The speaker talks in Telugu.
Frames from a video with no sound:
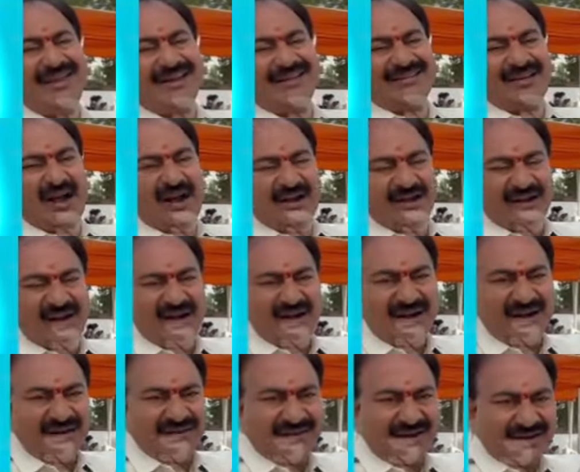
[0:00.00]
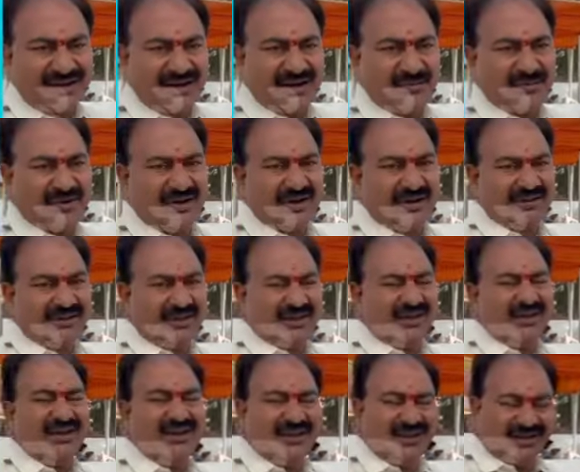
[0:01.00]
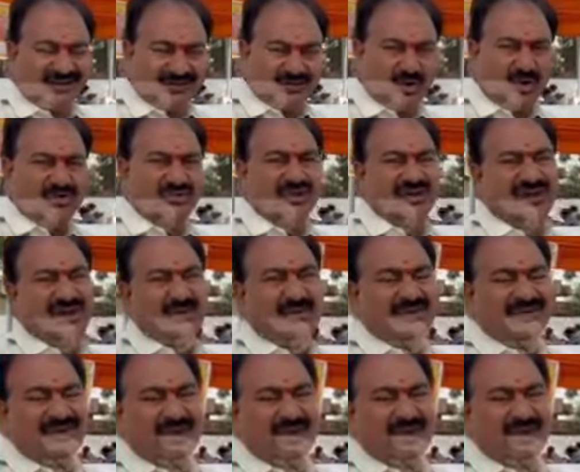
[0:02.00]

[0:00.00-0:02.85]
ఇట్లాంటి ఘటన జరగడం అనేది శోచనీయమని